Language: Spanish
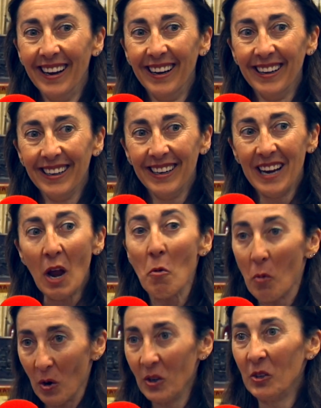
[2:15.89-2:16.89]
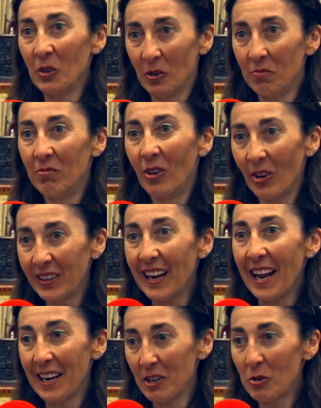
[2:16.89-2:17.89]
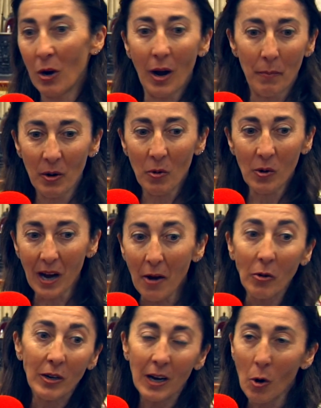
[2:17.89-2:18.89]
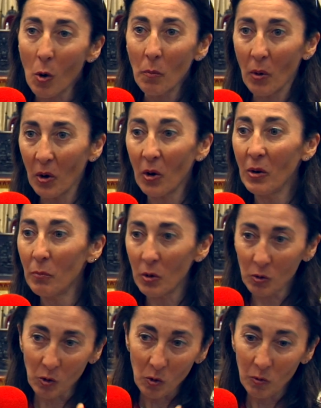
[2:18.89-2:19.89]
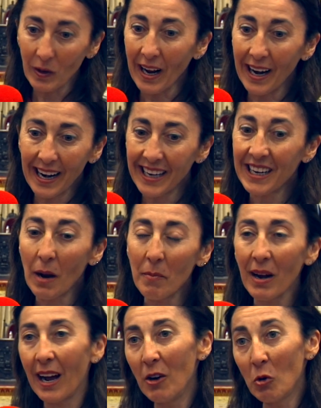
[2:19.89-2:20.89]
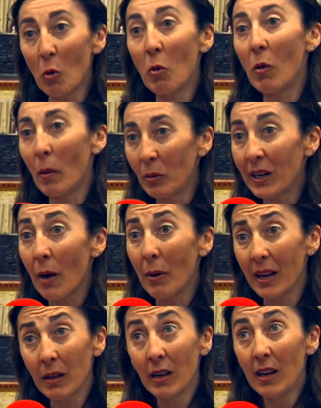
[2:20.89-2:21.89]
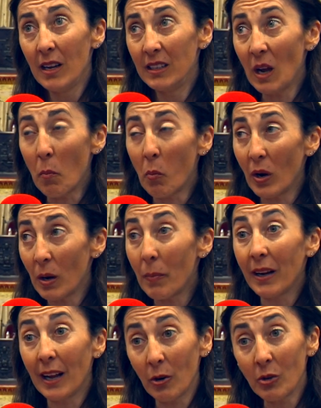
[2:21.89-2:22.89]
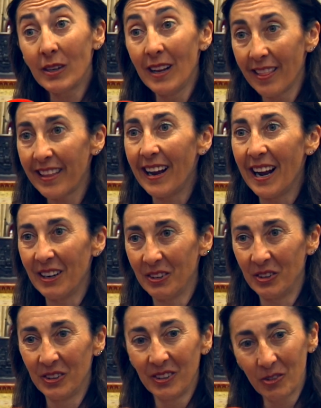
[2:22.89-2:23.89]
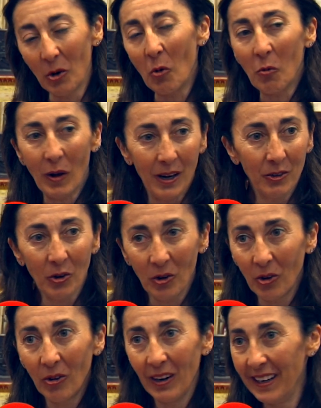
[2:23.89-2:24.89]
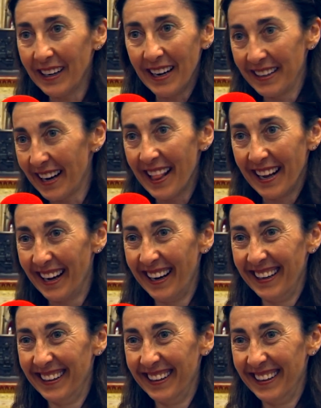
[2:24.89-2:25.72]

y es bonito. O sea, de hecho ha provocado que hoy por hoy, pues con una de las amigas nos volvamos a ver después de pasaros 15 años, con lo cual yo encantada.